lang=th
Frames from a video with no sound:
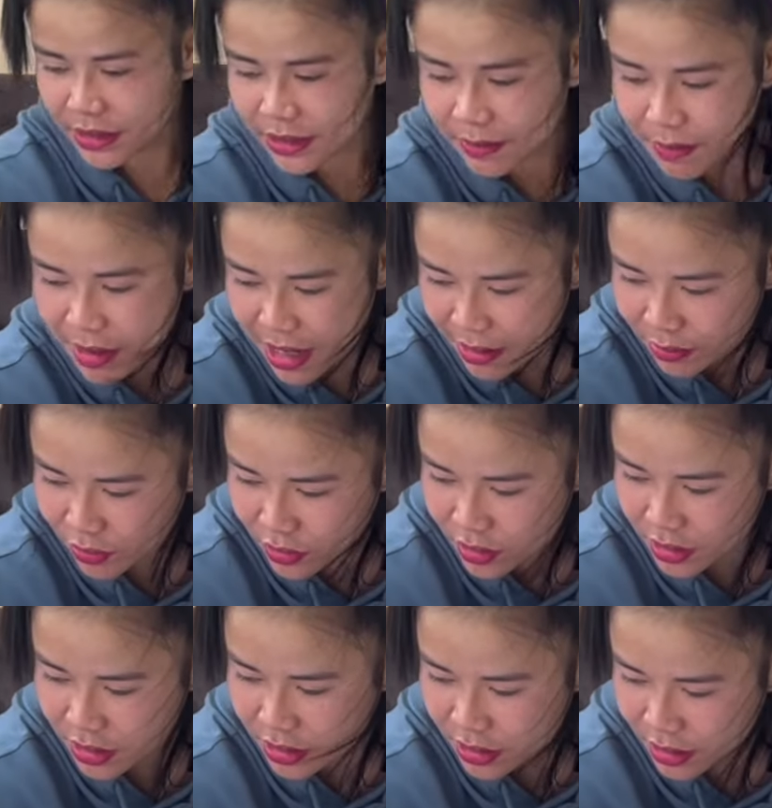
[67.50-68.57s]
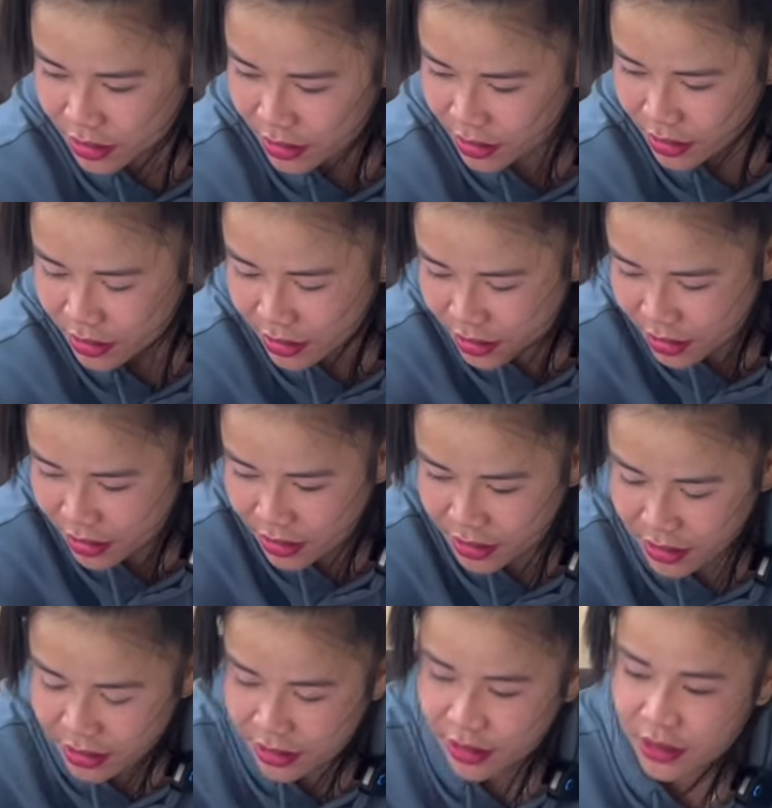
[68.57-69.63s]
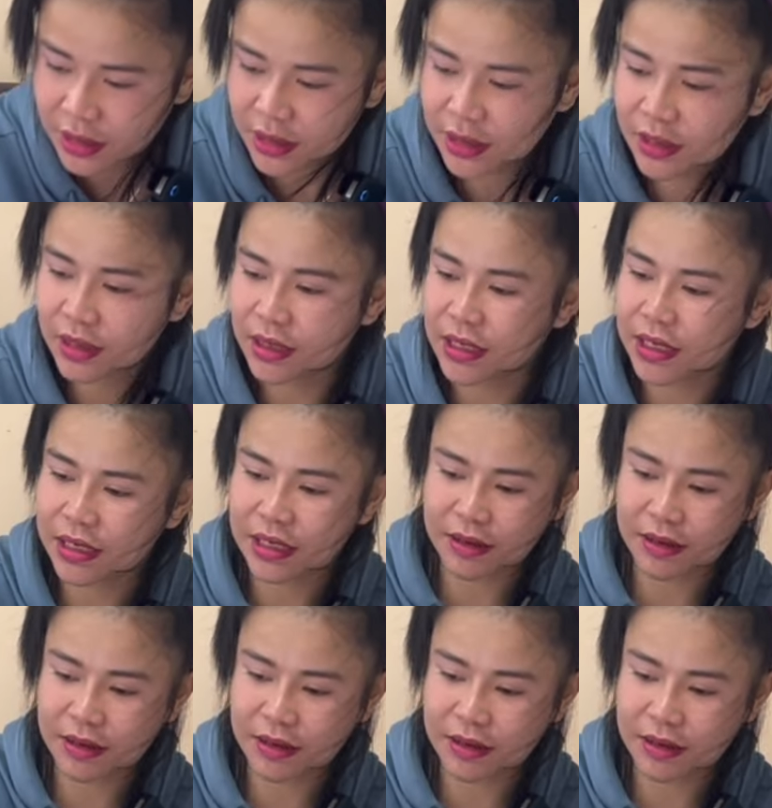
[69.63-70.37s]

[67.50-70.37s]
สิบบาทพุดเดอร์นี่เหรียญ